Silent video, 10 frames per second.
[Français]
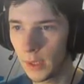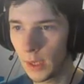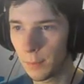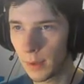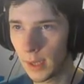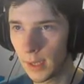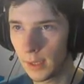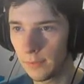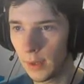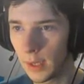Et
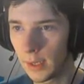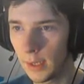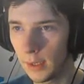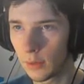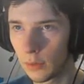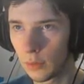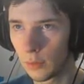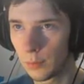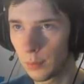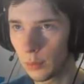après, il va aller
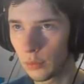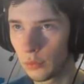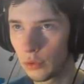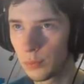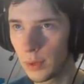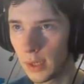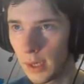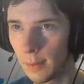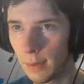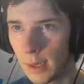euh, prendre une douche puis
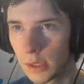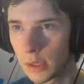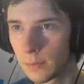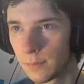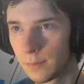aller à la plage.